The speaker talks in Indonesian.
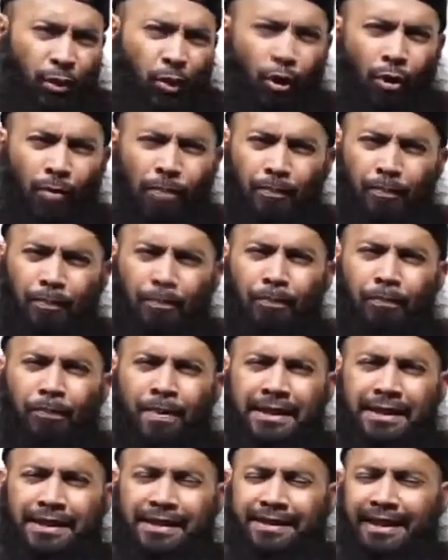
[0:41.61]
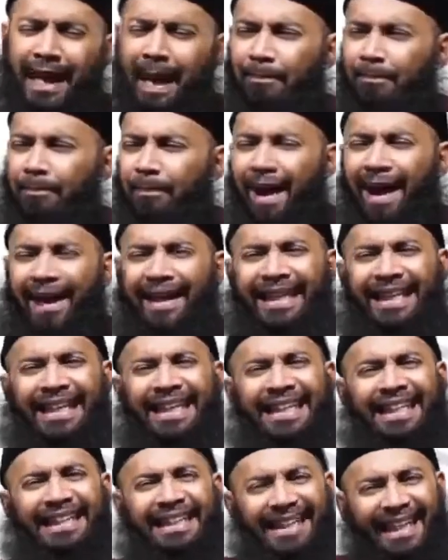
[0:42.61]
kok betapa
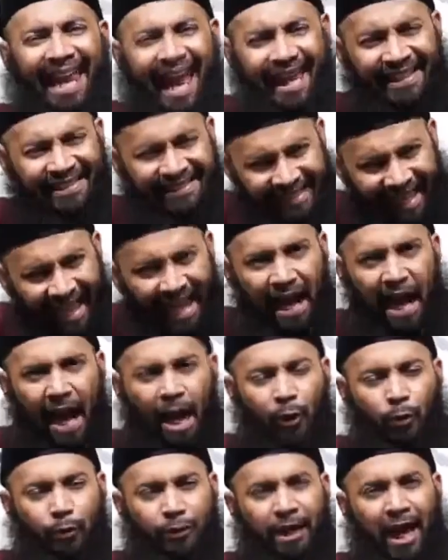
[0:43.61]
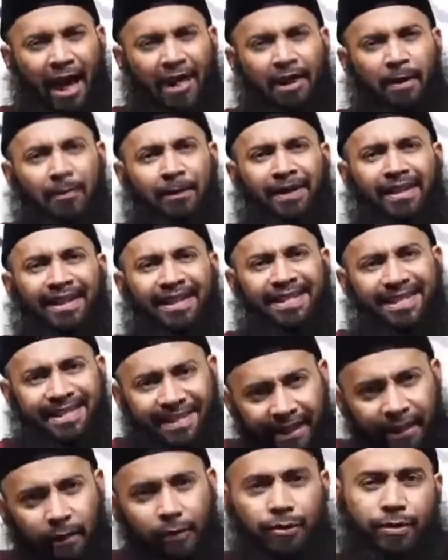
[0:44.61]
hinanya aku di hadapan
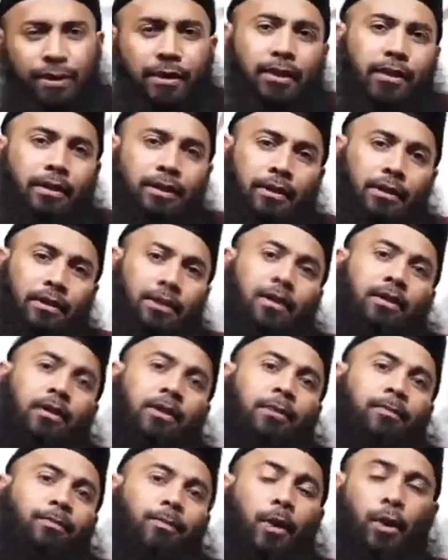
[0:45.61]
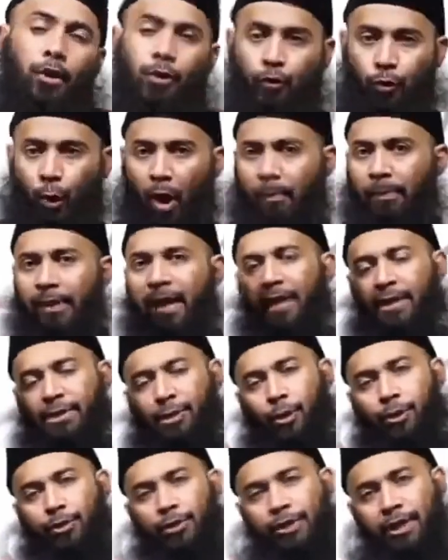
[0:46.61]
istriku sendiri. Suami yang
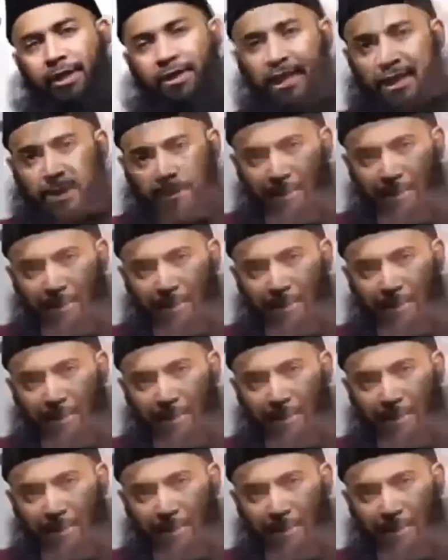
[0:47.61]
seharusnya